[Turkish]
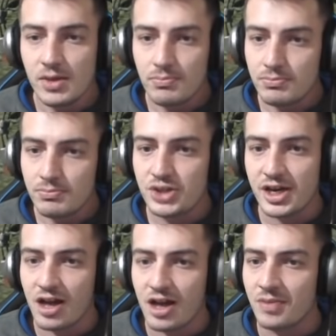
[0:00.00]
Bir şey
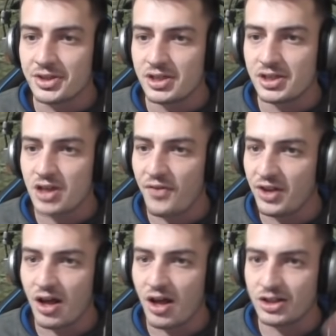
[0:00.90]
kalmadı. Kafalığı
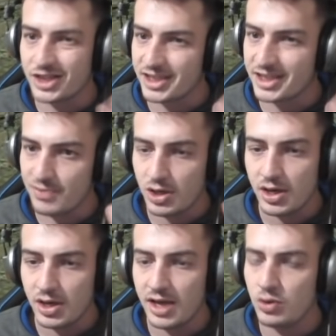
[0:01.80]
alacağız gibi.
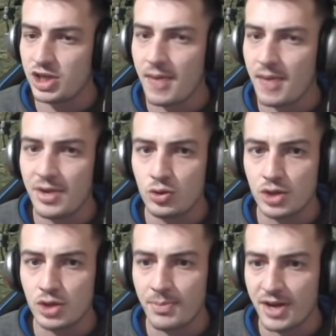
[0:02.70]
52M 53M
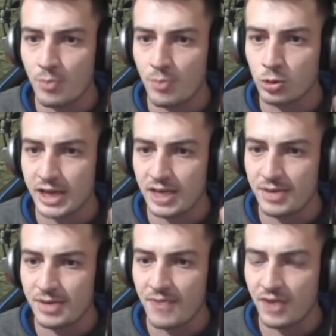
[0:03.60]
param oldu.
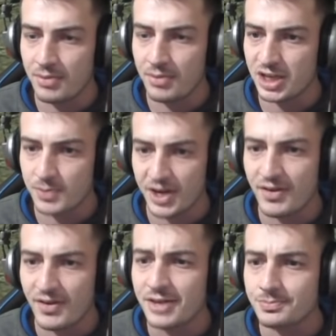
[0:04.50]
51M falan biraz para
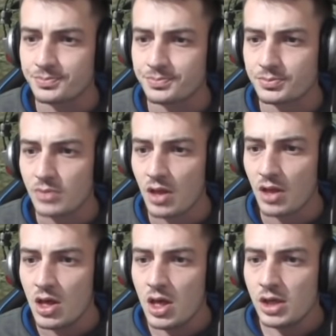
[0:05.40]
var.
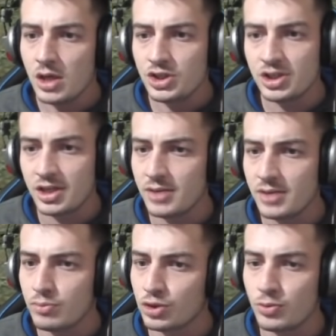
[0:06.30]
Şimdi
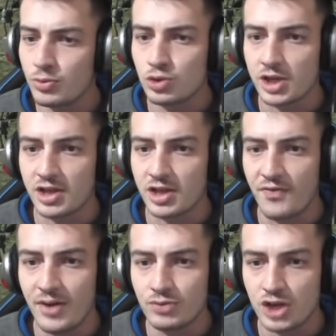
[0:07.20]
burada bir 3 saat daha
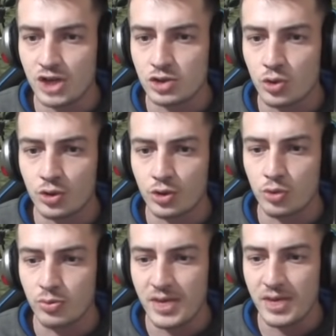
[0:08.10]
farmlayacak. Sonra toplu
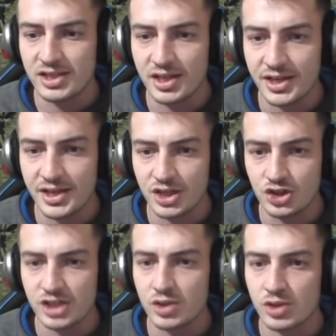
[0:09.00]
MS'lere
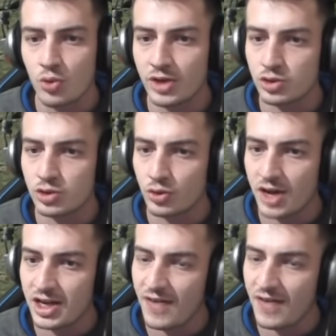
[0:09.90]
gireceğiz. Ondan sonra
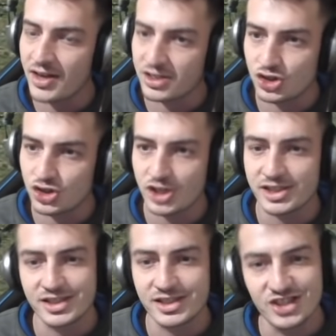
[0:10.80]
level kasacağız.
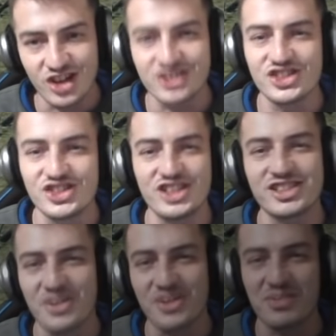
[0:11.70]
Yardıracağız.
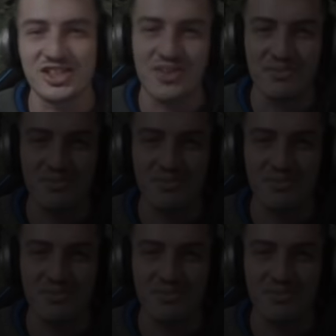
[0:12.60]
Tam gaz devam.